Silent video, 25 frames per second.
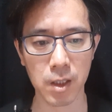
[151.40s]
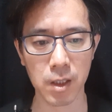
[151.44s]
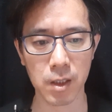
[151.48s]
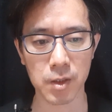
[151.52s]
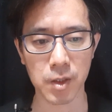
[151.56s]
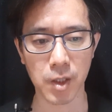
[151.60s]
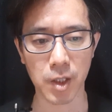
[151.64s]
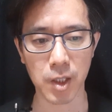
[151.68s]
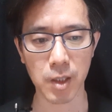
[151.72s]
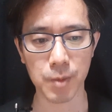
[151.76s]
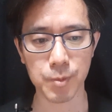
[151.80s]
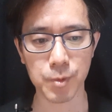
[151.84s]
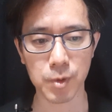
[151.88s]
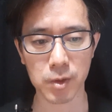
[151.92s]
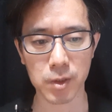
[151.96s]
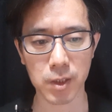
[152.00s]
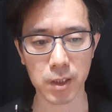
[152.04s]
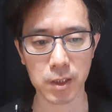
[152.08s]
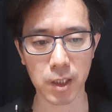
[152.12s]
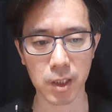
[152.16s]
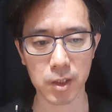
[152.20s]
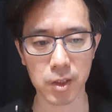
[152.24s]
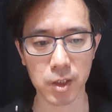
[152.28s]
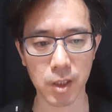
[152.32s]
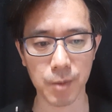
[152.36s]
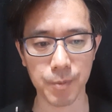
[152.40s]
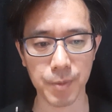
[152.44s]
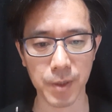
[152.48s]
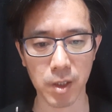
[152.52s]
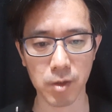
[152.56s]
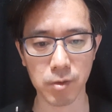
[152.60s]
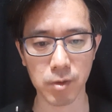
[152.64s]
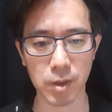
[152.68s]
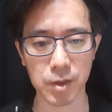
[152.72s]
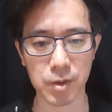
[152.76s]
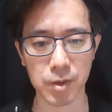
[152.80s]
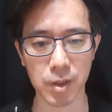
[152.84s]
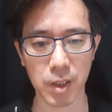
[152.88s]
대기업 종사자들이 평균
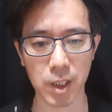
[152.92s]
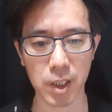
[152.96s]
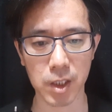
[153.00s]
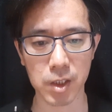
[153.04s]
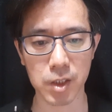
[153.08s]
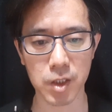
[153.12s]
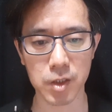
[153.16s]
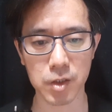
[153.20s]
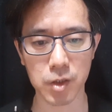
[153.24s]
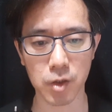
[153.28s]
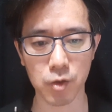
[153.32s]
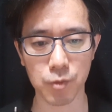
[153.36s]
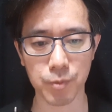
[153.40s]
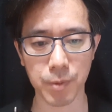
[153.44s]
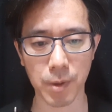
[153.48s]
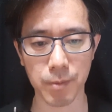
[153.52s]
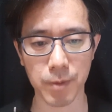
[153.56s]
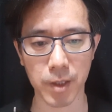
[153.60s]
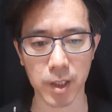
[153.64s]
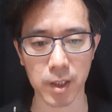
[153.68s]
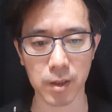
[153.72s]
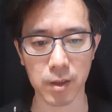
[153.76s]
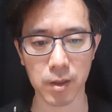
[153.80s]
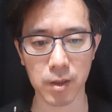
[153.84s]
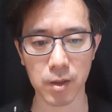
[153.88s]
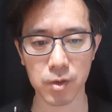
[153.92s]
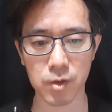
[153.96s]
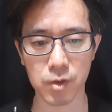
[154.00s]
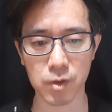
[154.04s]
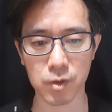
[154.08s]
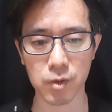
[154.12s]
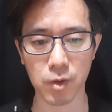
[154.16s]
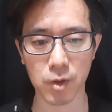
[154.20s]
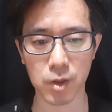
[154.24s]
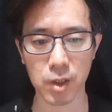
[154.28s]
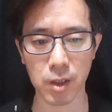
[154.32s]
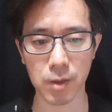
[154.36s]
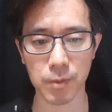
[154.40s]
대출액이 7,600만원,
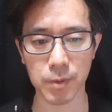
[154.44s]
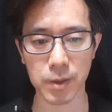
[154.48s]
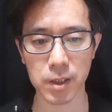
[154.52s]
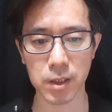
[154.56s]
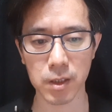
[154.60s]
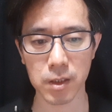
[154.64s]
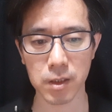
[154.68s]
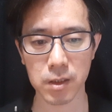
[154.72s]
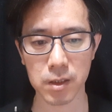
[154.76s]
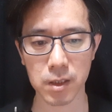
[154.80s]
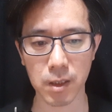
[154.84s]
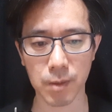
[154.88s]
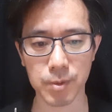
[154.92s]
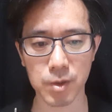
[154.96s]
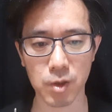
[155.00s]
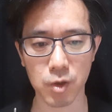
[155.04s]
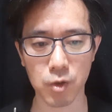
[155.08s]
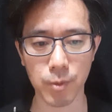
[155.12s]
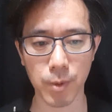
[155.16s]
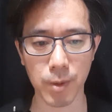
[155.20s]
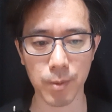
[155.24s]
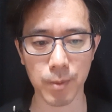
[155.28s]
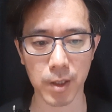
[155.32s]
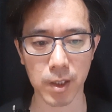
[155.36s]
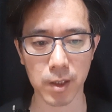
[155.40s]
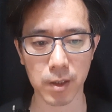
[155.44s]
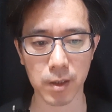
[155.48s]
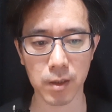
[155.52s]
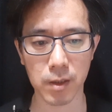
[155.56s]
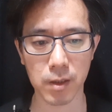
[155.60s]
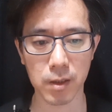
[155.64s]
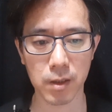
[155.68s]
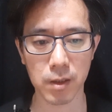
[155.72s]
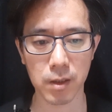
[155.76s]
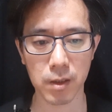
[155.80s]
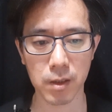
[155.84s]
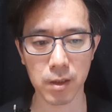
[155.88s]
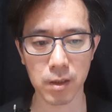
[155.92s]
중소기업은 3,900만원.
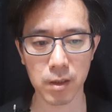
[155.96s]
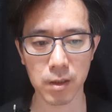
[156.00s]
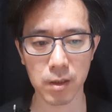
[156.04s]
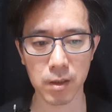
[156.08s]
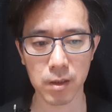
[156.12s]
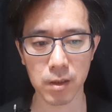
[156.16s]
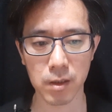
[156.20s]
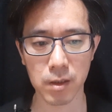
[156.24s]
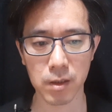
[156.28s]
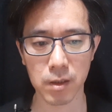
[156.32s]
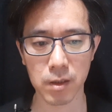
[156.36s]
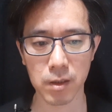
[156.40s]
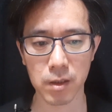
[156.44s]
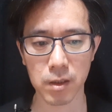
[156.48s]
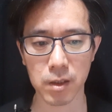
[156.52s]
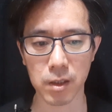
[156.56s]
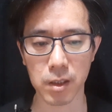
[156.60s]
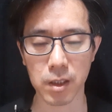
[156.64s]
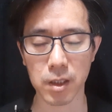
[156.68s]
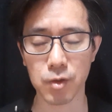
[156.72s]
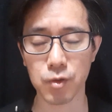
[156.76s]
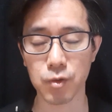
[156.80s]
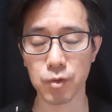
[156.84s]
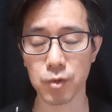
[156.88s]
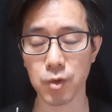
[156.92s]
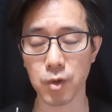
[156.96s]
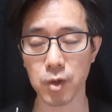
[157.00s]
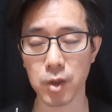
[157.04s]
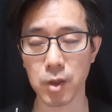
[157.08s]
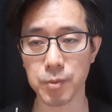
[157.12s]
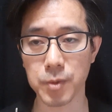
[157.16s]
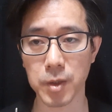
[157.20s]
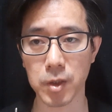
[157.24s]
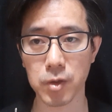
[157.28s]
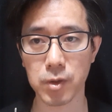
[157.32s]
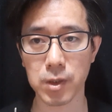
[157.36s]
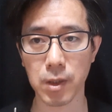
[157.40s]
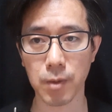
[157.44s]
그러니까 중소기업
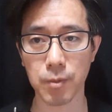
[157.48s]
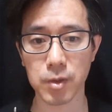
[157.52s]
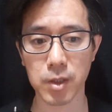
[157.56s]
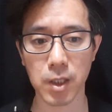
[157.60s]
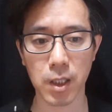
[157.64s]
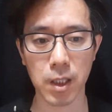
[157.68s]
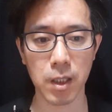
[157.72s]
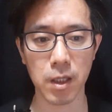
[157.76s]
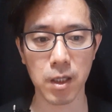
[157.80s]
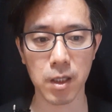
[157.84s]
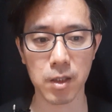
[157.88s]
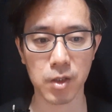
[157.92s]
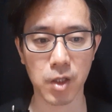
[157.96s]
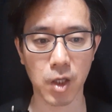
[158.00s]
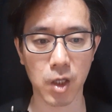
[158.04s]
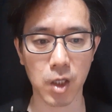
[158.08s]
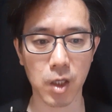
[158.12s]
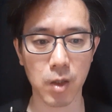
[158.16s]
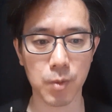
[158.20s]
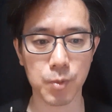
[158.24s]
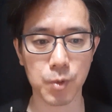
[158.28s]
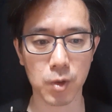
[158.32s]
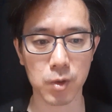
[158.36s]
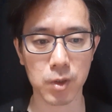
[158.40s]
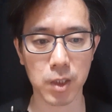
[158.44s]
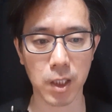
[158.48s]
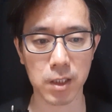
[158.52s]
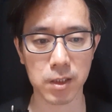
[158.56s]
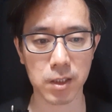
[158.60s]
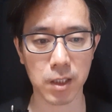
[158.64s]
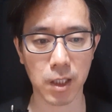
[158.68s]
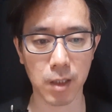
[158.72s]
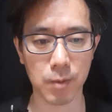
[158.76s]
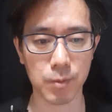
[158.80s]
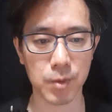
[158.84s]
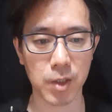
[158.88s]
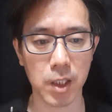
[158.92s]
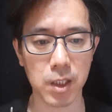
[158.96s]
대출자보다 대기업 종사하는
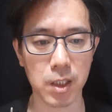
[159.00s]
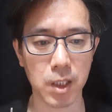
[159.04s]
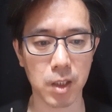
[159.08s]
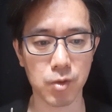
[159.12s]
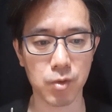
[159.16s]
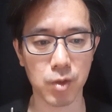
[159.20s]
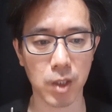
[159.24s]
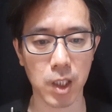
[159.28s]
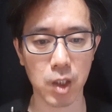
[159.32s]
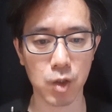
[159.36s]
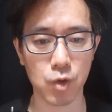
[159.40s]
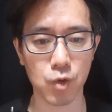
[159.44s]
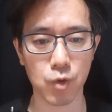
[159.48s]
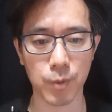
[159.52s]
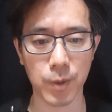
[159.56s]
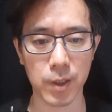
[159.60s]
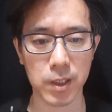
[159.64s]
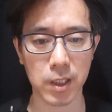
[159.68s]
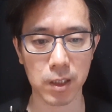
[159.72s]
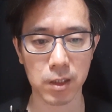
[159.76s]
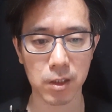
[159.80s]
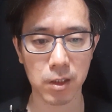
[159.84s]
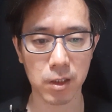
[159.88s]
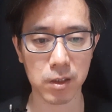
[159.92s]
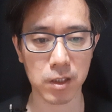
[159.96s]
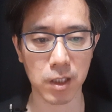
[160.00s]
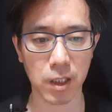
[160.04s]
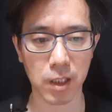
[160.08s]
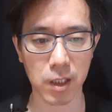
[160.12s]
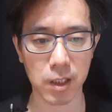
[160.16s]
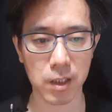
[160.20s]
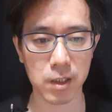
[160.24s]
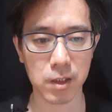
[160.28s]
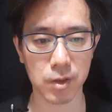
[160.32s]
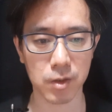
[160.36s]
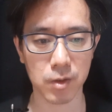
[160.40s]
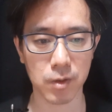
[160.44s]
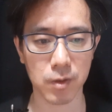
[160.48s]
사람들의 대출액이 2배 이상
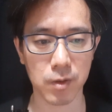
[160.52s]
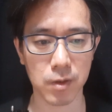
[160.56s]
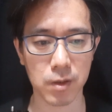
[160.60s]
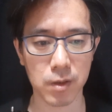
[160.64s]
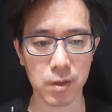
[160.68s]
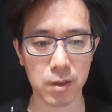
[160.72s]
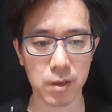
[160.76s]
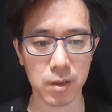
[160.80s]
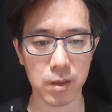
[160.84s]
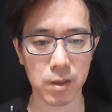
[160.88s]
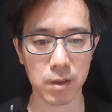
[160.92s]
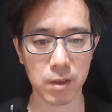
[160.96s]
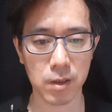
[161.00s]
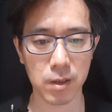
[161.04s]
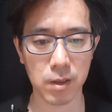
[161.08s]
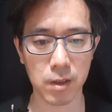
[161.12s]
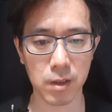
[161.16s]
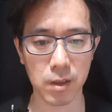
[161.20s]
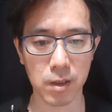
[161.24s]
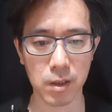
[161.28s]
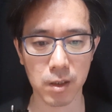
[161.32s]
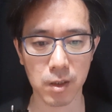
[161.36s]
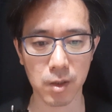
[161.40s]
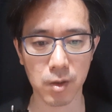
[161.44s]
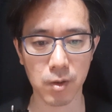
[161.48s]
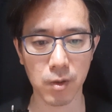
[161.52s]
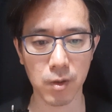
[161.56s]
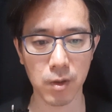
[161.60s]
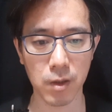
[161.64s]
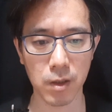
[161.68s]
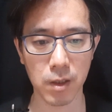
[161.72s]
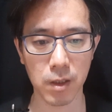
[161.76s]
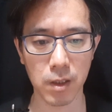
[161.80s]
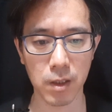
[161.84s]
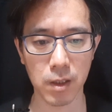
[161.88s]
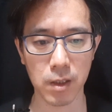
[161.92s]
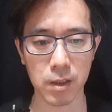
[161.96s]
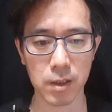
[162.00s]
늘었다라는 거죠. 그리고
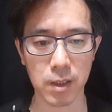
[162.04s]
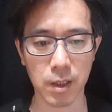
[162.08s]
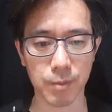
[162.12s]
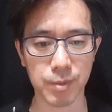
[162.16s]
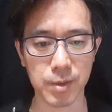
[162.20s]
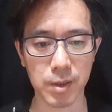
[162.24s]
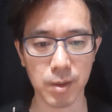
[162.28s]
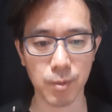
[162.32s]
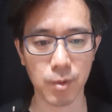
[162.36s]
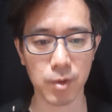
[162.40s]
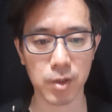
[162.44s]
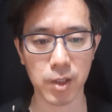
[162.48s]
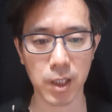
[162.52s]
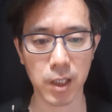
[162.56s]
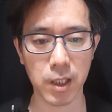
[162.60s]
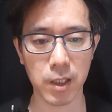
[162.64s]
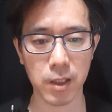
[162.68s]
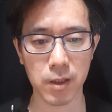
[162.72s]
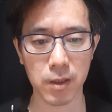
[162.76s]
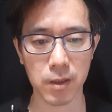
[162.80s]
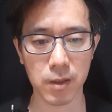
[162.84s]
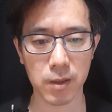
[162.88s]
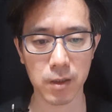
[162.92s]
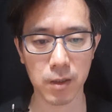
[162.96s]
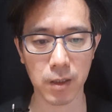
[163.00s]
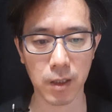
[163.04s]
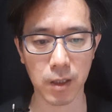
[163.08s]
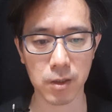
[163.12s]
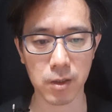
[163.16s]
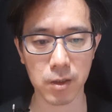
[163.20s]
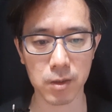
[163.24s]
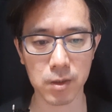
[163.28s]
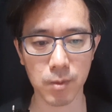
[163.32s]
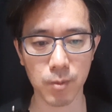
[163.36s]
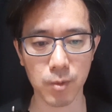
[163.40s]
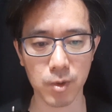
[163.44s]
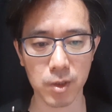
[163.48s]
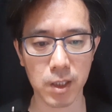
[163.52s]
남성보다,
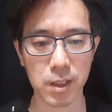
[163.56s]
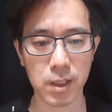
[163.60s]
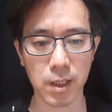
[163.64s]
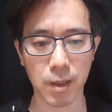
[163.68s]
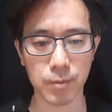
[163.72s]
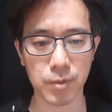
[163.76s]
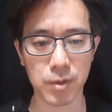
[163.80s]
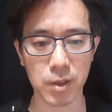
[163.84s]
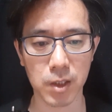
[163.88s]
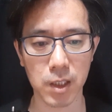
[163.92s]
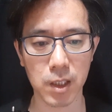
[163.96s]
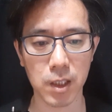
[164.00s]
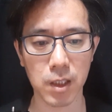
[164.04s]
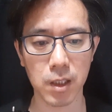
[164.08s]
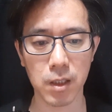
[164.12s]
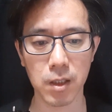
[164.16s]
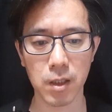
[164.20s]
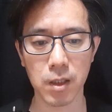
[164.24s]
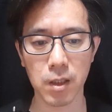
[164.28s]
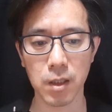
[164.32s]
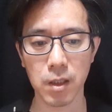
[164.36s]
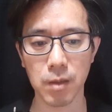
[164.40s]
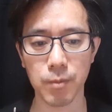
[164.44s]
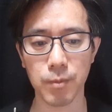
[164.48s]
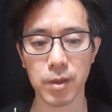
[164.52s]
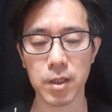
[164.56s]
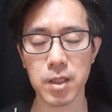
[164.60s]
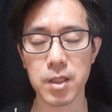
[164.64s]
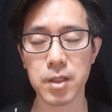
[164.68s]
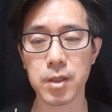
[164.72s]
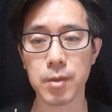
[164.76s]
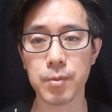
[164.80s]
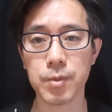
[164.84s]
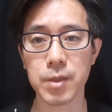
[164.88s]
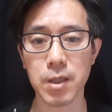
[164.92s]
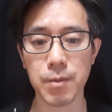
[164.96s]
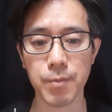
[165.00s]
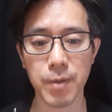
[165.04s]
여성보다 남성이 뭐
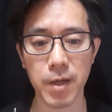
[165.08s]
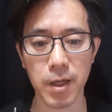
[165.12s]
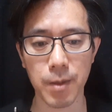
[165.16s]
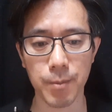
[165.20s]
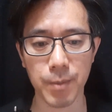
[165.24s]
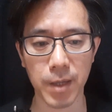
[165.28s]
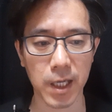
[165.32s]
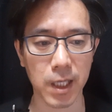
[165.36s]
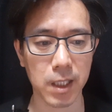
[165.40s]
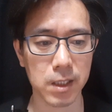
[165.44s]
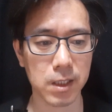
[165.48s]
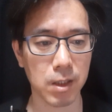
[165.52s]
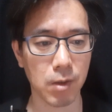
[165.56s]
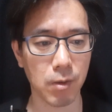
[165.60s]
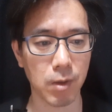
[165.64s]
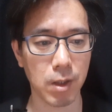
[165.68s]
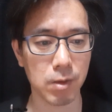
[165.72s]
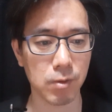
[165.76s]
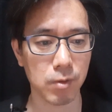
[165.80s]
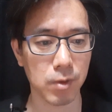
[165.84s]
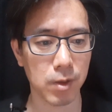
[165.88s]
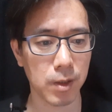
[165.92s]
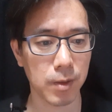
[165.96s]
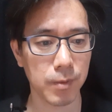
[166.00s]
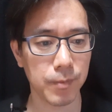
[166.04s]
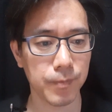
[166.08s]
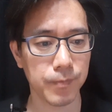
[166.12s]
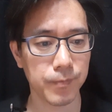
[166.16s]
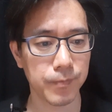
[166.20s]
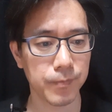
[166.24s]
1.7배 많았다고 하고요.